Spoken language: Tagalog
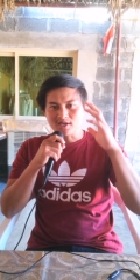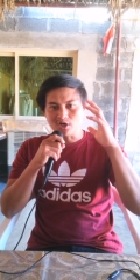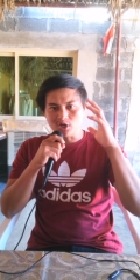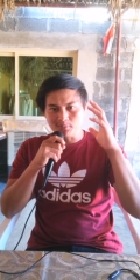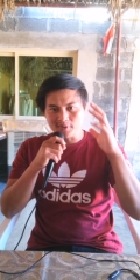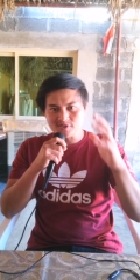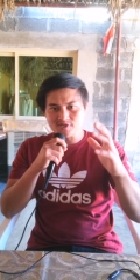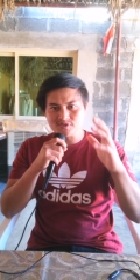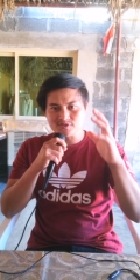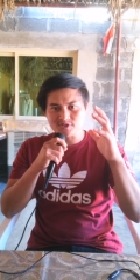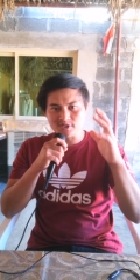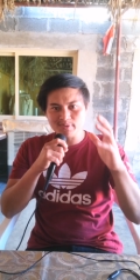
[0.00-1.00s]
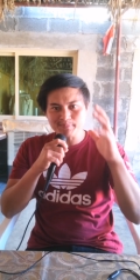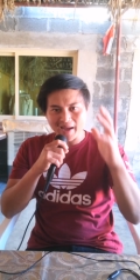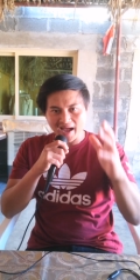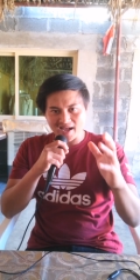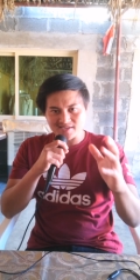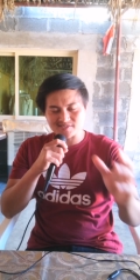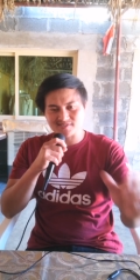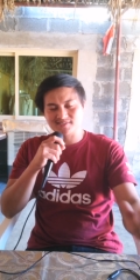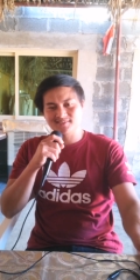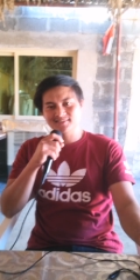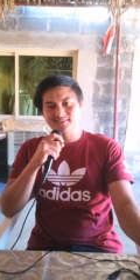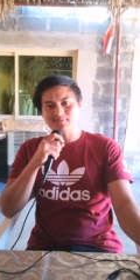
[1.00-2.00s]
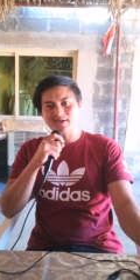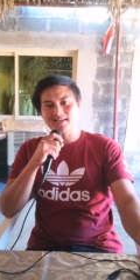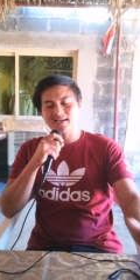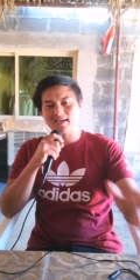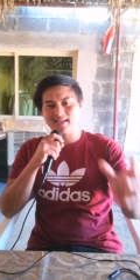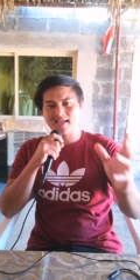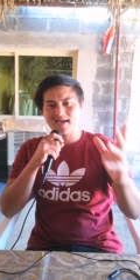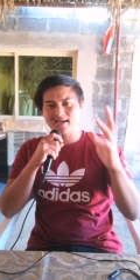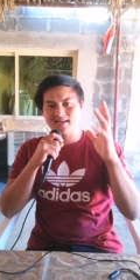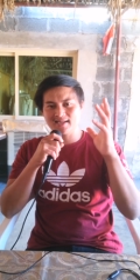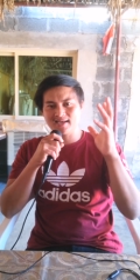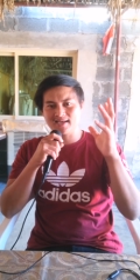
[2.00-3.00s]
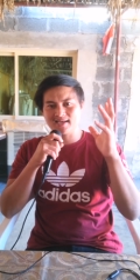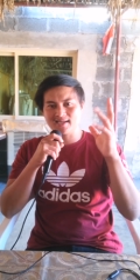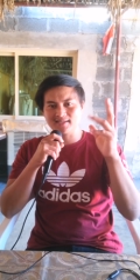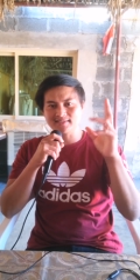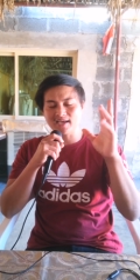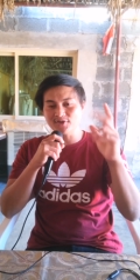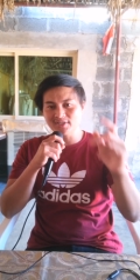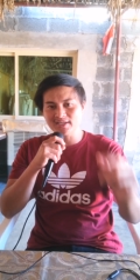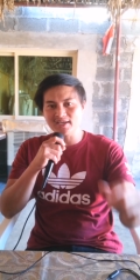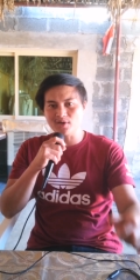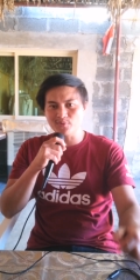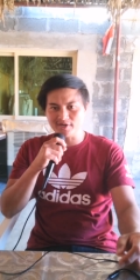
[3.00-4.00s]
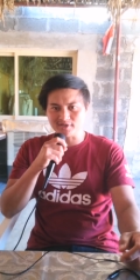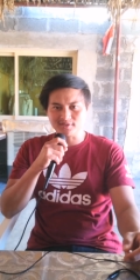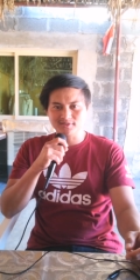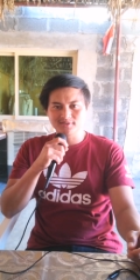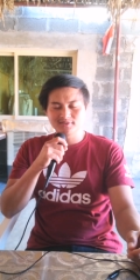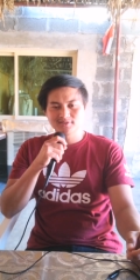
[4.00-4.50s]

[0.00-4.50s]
ka-overseas TV packs, di ba, na kailangan na tayo din ay aware,